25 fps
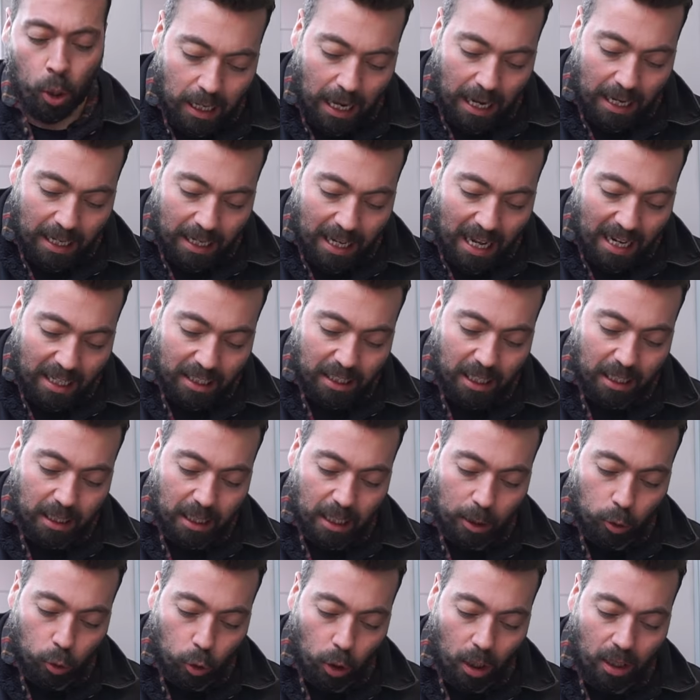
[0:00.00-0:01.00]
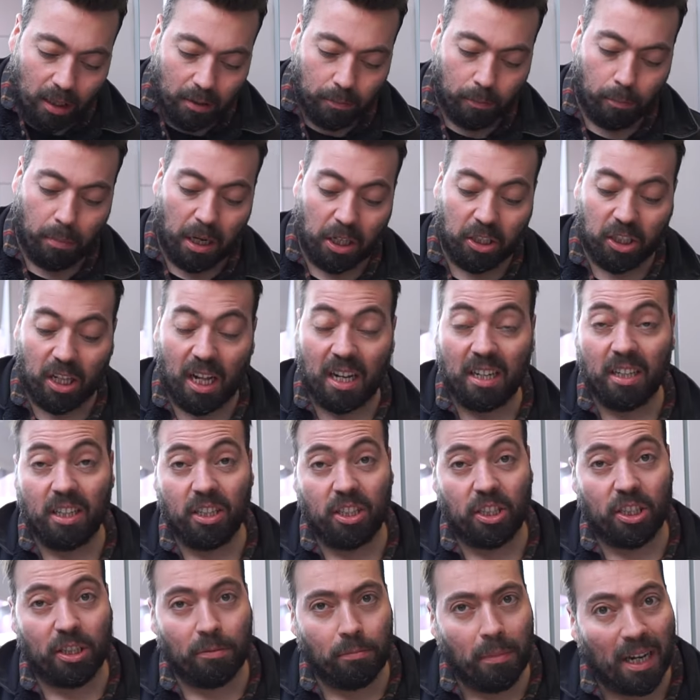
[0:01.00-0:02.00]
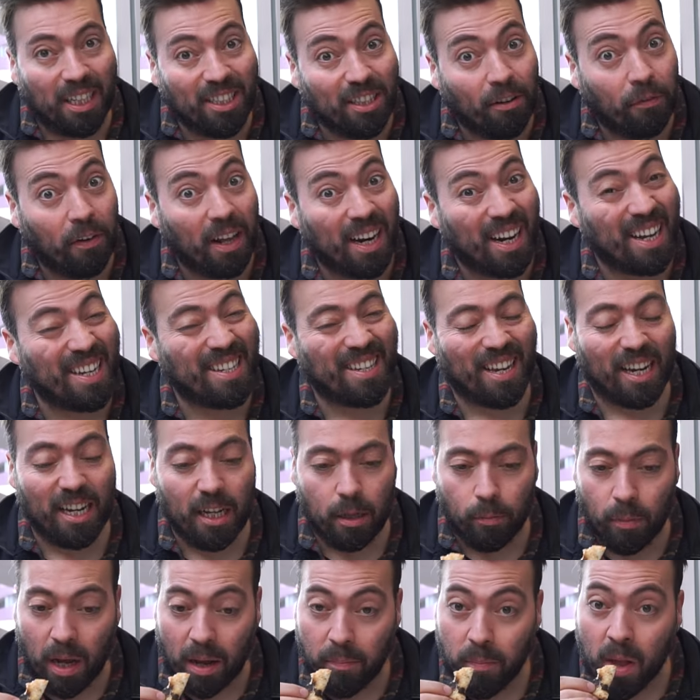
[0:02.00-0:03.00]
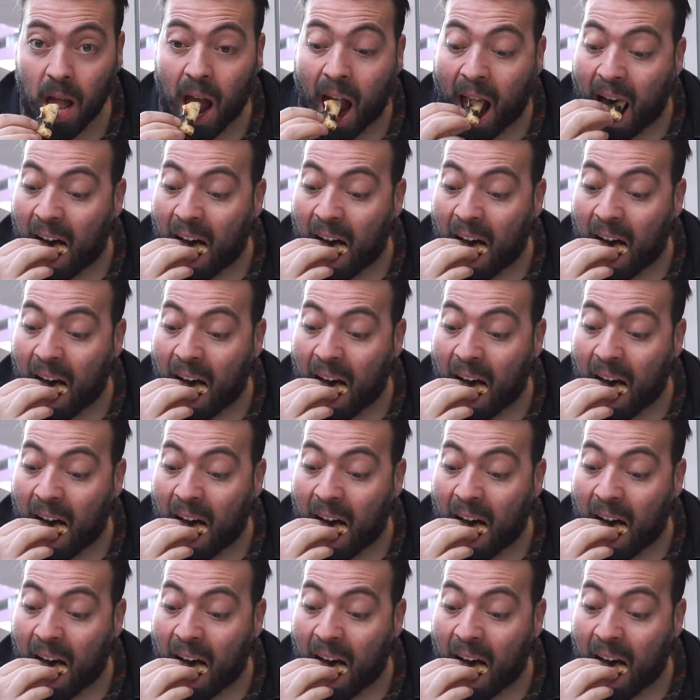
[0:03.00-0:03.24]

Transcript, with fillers: Yani gerçekten şu an başlangıç için bence fena sayılmam.